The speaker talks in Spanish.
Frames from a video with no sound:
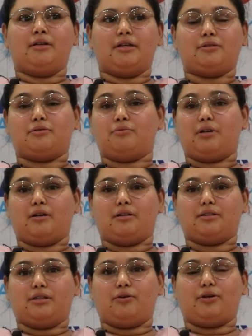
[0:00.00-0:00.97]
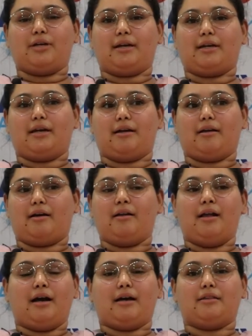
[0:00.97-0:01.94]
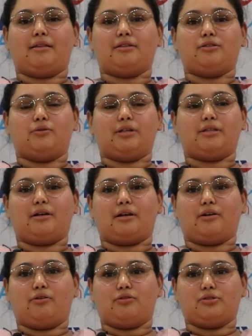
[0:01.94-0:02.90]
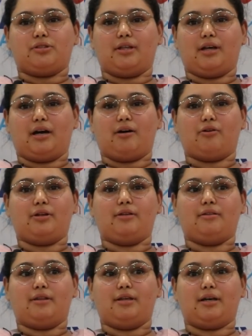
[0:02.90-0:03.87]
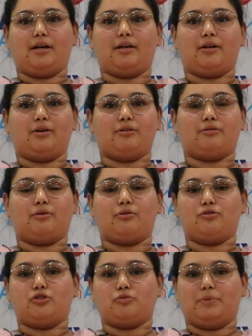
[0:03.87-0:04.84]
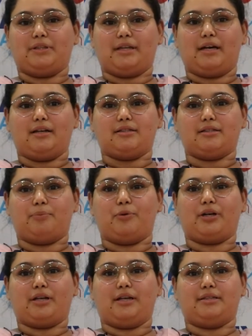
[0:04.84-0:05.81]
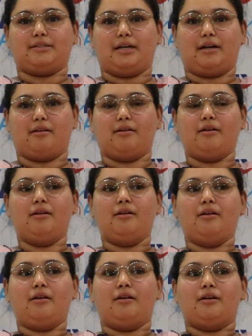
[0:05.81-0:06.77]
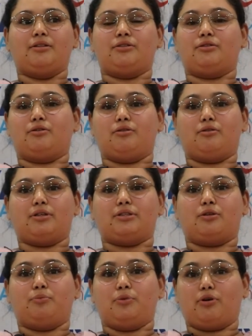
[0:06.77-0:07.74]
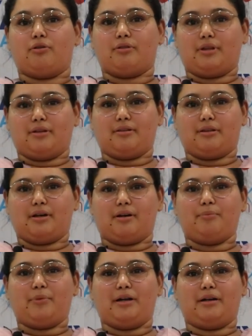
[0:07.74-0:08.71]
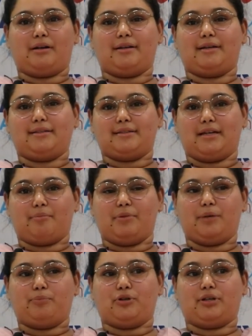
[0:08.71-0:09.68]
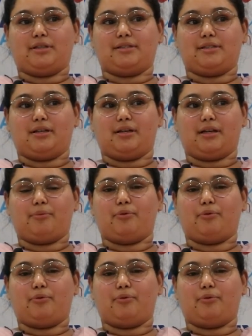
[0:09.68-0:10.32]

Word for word: Es una cirugía que antes no era tan reconocida, hoy en día en todos los hospitales se puede realizar. Yo estoy muy contenta al realizármela porque sé que